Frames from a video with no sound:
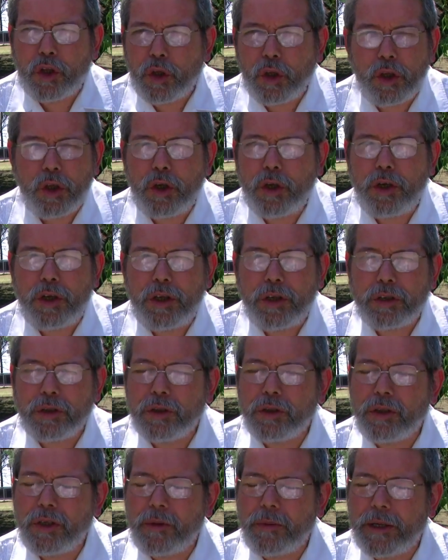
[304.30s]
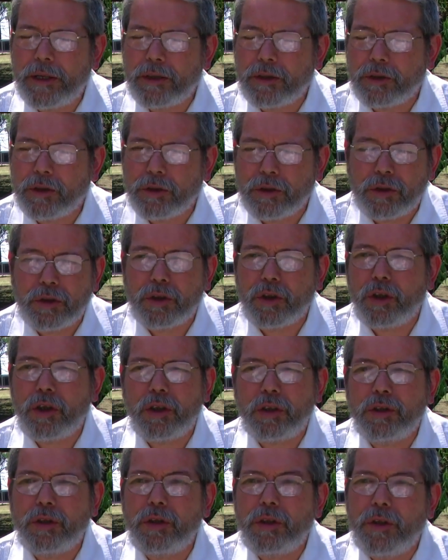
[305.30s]
todos los niños son diversos,
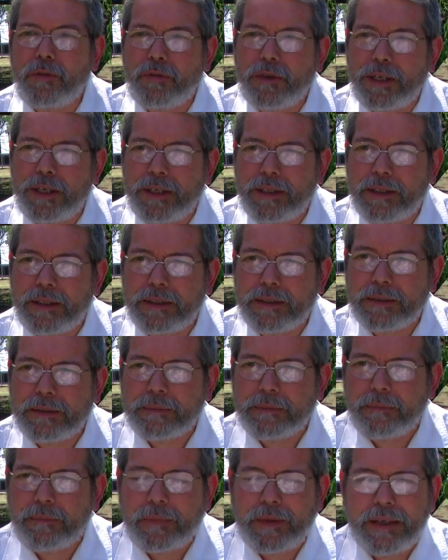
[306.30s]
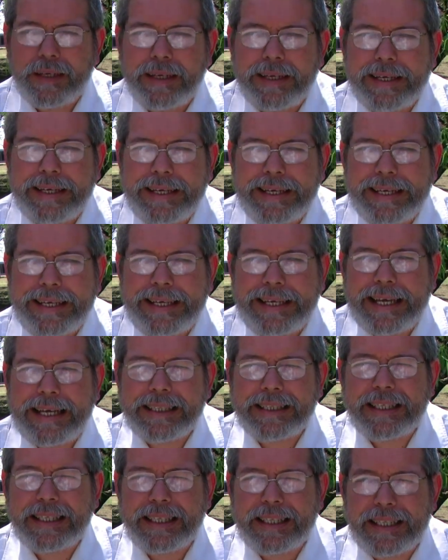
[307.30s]
todos son diferentes. Y
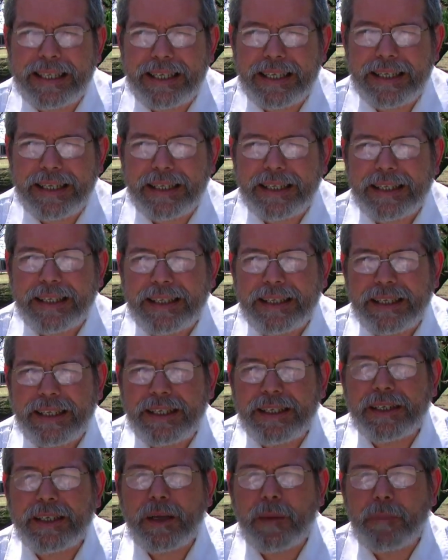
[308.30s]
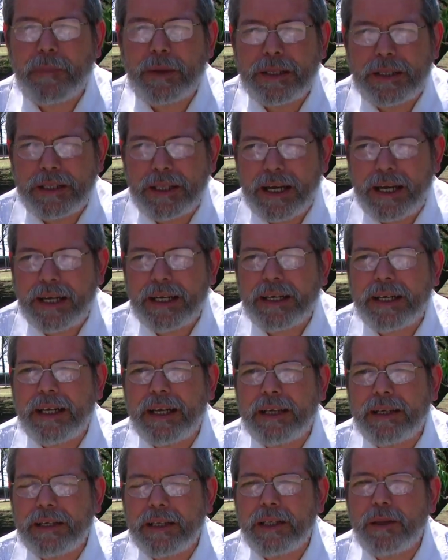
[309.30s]
atender y respetar
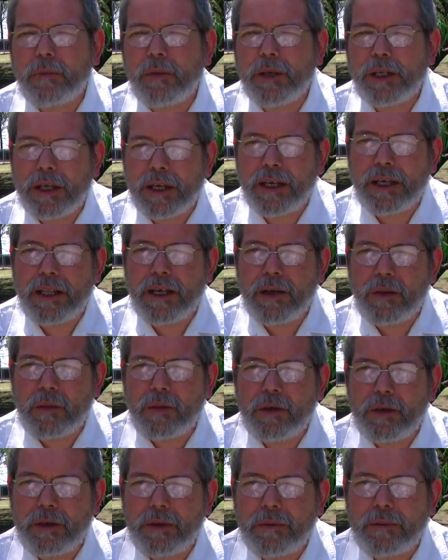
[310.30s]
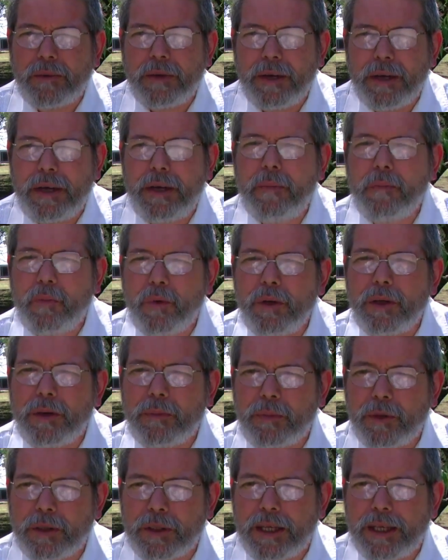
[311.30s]
el ritmo de cada uno es muy
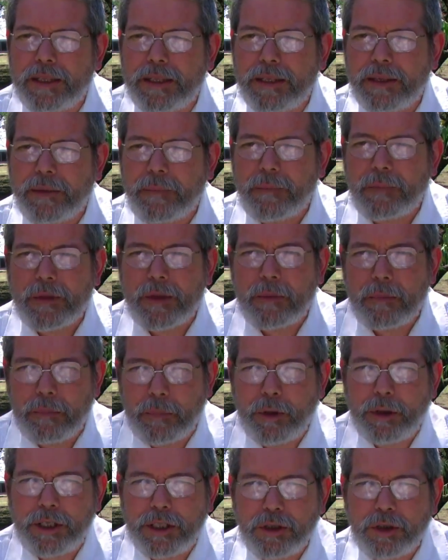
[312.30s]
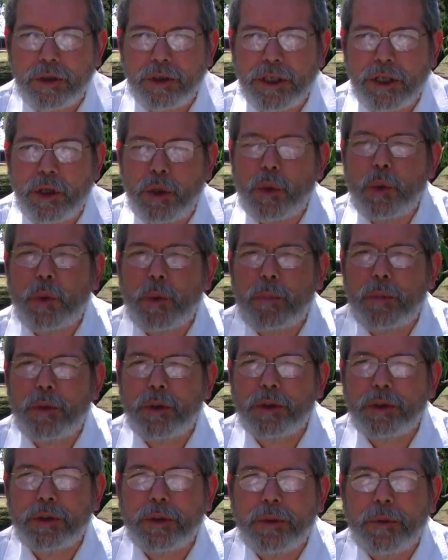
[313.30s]
importante. Por eso que los
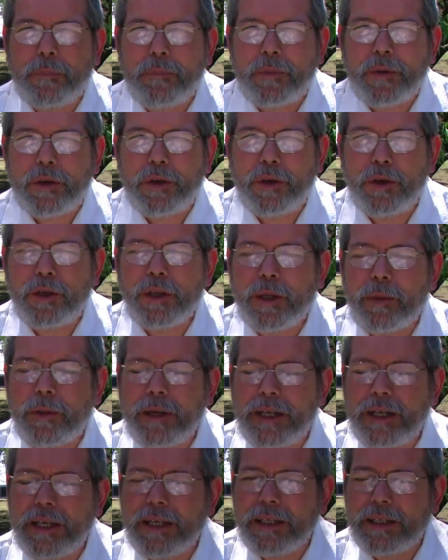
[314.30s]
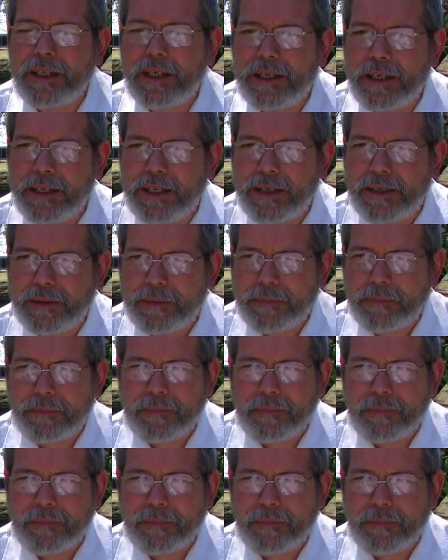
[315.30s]
grupos no deberían tener